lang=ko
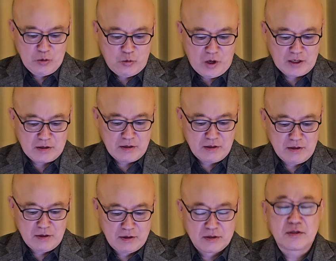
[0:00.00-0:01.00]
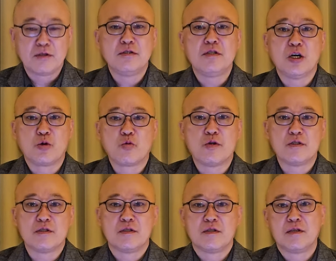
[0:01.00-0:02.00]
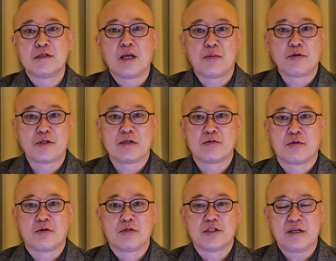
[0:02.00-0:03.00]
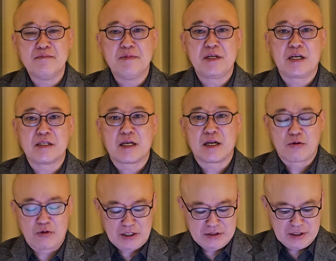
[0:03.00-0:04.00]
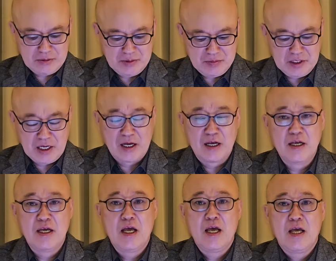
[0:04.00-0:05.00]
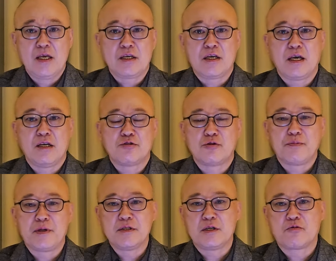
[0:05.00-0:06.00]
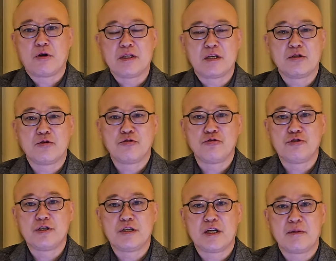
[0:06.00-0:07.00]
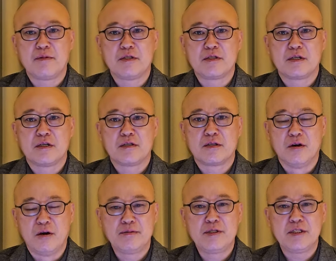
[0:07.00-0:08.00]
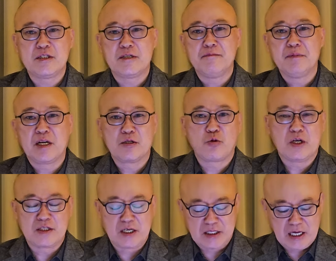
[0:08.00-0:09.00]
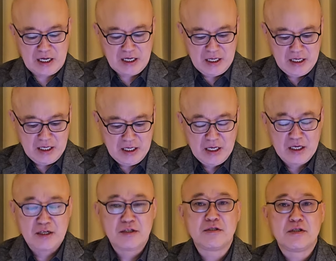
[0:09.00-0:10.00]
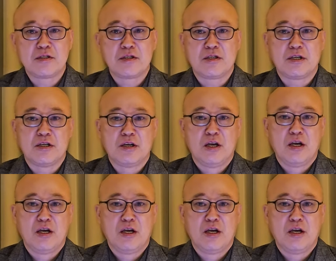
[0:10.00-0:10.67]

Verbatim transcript: 과거 어떤 여권 형태보다도 친밀하다라고 하는 점입니다. 이게 수평적 관계도 유지를 하면서 더없이 친밀한 관계다. 이런 것들이